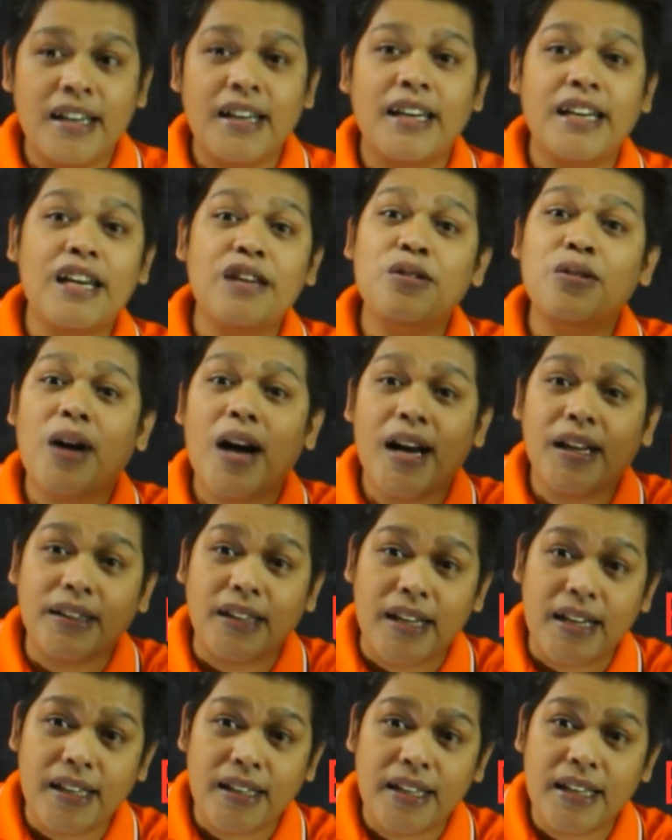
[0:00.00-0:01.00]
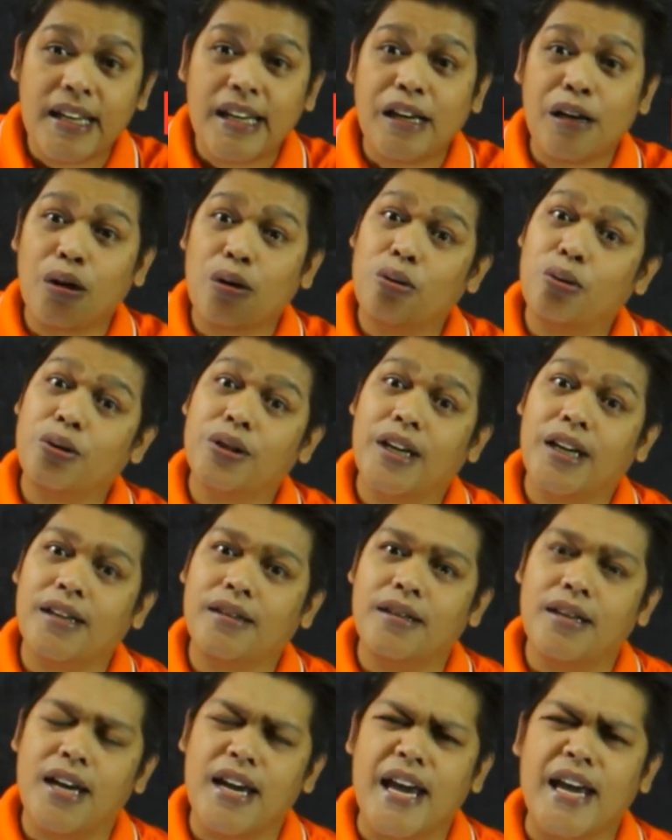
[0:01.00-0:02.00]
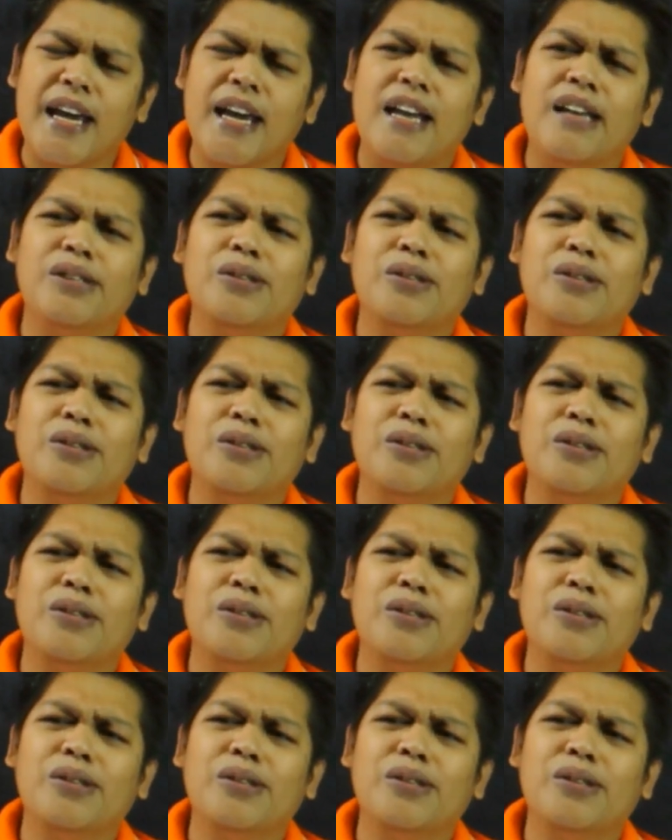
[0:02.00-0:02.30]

yun yung ating included angle.